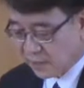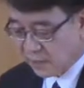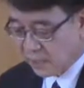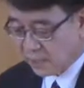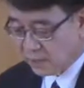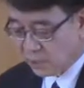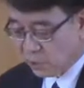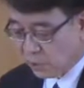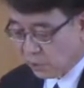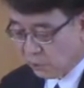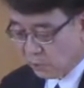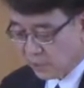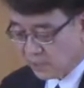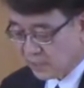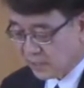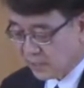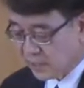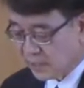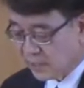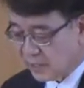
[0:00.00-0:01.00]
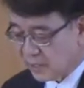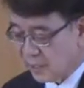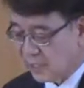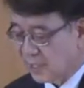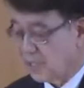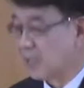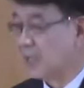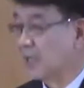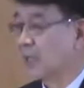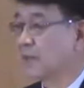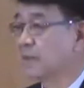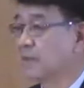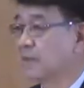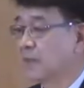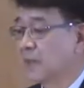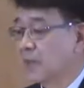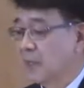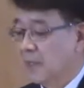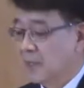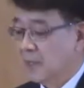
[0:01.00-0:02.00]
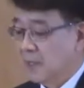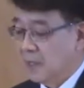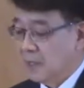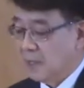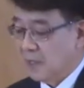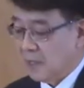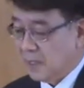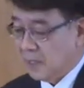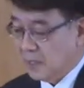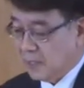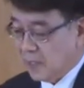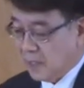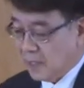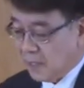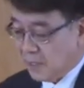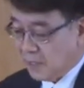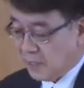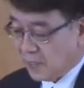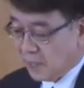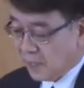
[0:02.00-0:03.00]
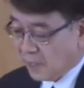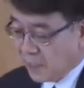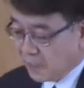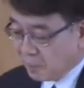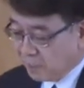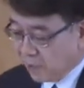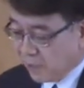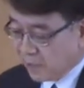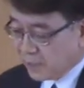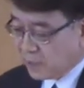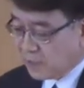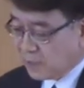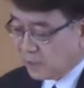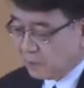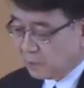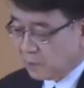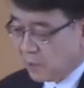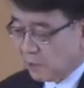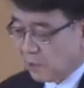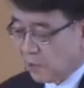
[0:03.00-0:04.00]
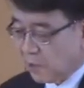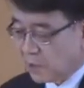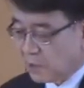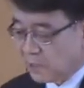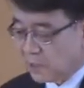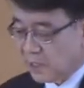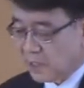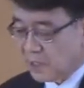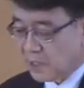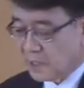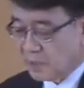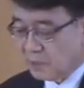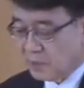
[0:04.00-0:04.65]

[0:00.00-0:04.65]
死，这是任何人都无法否认的事实。